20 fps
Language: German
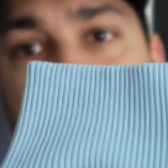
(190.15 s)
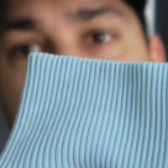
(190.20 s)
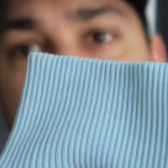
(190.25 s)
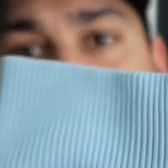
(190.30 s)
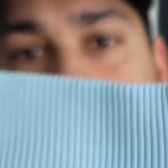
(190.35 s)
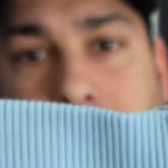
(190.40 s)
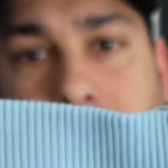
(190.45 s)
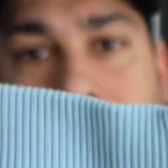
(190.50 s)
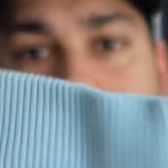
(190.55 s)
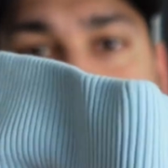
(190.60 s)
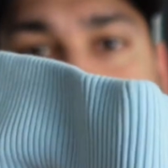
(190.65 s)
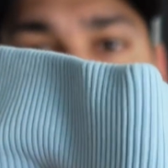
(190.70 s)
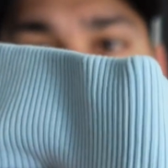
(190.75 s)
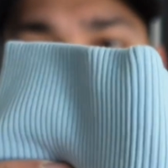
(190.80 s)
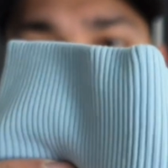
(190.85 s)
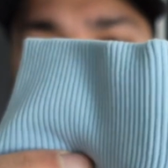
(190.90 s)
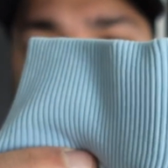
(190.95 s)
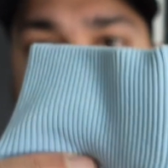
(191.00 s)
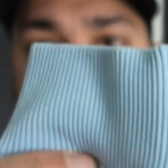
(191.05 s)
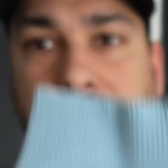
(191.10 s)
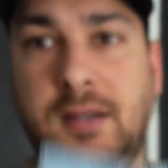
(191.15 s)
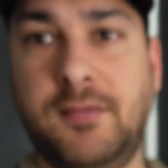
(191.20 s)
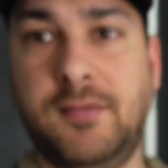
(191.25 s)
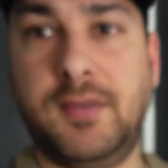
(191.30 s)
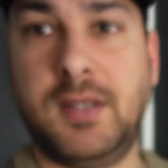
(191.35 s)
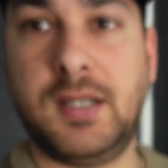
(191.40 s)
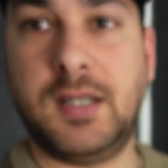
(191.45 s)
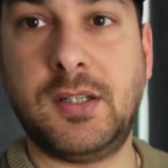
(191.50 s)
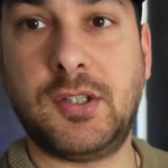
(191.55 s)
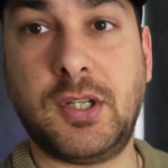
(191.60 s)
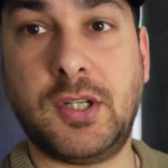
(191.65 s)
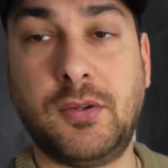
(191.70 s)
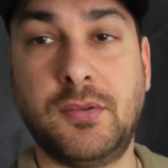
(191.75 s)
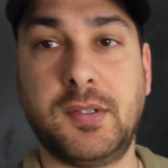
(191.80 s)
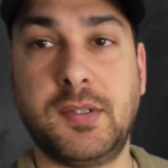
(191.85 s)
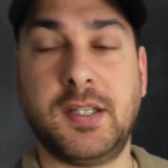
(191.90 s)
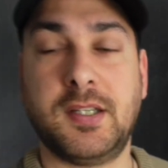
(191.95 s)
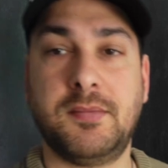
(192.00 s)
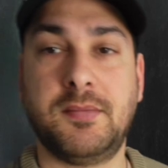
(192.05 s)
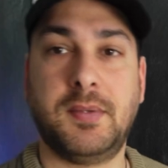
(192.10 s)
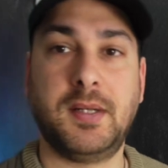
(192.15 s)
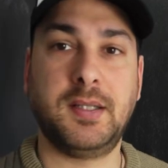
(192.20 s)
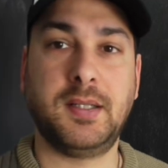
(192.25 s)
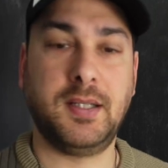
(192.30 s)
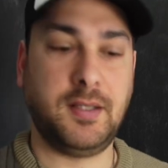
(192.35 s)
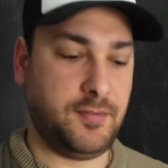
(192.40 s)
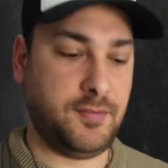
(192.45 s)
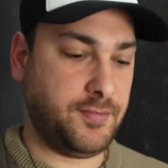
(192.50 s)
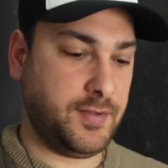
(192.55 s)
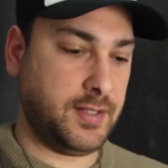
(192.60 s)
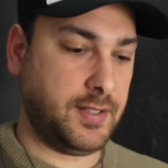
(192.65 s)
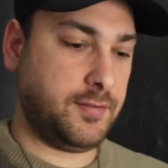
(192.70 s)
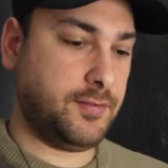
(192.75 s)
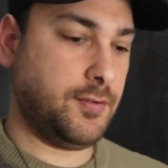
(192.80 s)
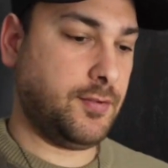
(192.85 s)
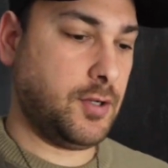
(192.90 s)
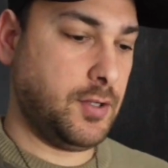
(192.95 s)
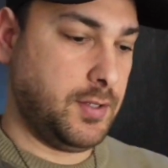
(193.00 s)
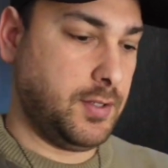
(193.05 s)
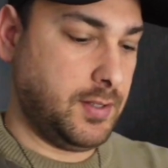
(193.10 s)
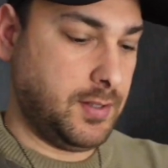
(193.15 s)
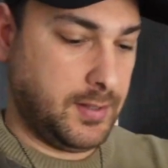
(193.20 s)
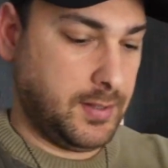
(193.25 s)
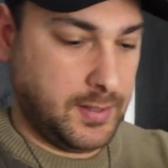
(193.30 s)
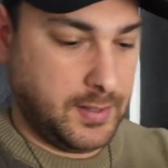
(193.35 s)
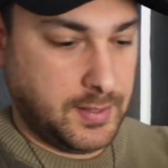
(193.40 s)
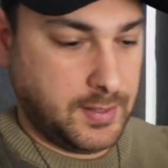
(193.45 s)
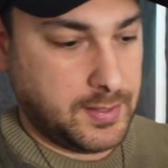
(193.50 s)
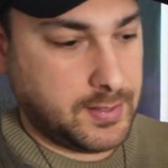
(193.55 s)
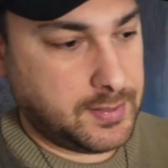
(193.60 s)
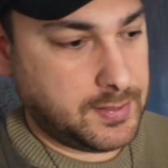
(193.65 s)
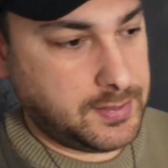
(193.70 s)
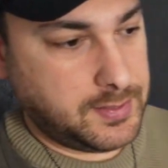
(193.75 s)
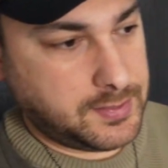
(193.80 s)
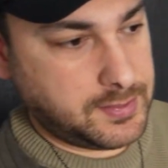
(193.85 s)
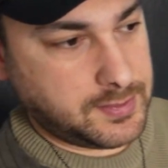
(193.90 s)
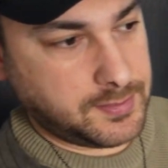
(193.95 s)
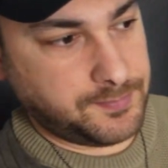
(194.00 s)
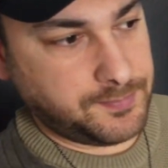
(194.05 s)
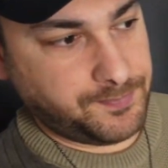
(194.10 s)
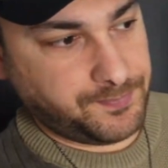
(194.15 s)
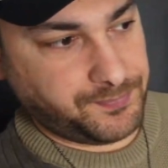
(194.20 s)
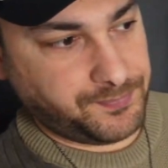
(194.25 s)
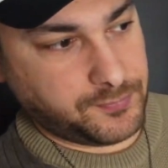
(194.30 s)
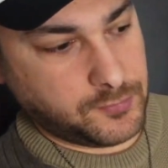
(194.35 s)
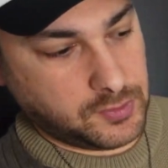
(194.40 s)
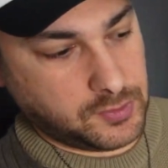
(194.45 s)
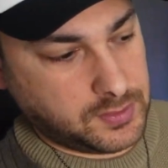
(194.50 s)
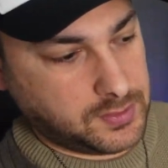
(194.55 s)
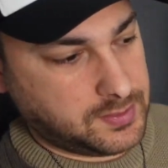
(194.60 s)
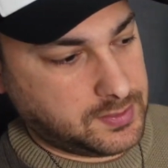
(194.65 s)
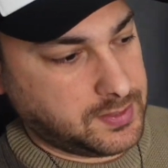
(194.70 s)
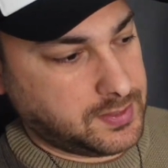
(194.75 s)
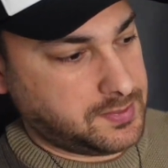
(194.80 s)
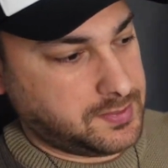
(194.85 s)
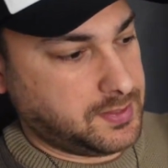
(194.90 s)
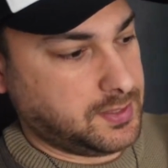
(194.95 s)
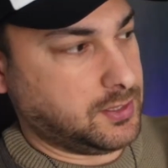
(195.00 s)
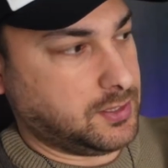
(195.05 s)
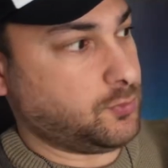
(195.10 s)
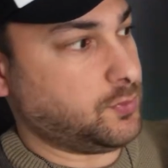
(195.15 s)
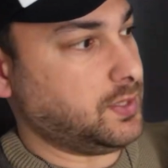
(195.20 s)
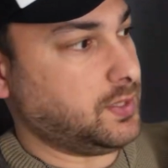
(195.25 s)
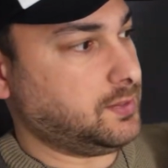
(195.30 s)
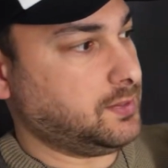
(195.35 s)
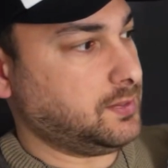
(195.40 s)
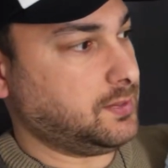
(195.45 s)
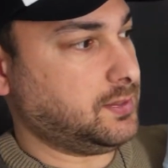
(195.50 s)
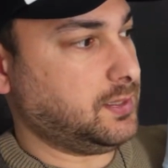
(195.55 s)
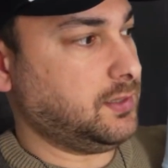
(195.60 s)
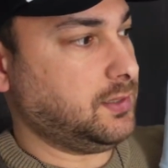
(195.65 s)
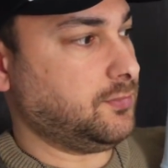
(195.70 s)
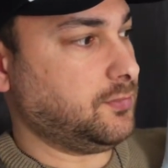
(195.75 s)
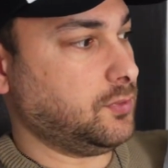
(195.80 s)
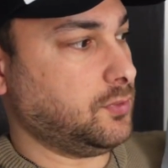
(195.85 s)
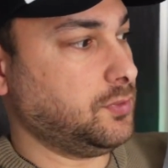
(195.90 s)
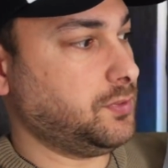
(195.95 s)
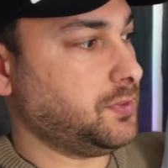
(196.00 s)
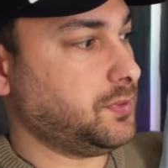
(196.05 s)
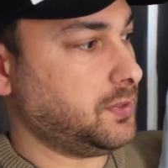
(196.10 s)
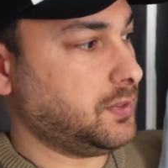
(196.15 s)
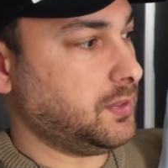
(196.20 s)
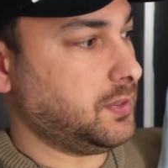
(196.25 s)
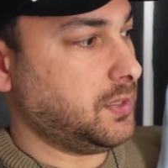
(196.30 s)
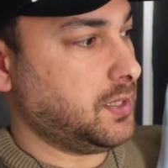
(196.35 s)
Ja, ich würde sagen, wir schauen uns jetzt mal den Fit von diesem wirklich sehr, sehr qualitativ und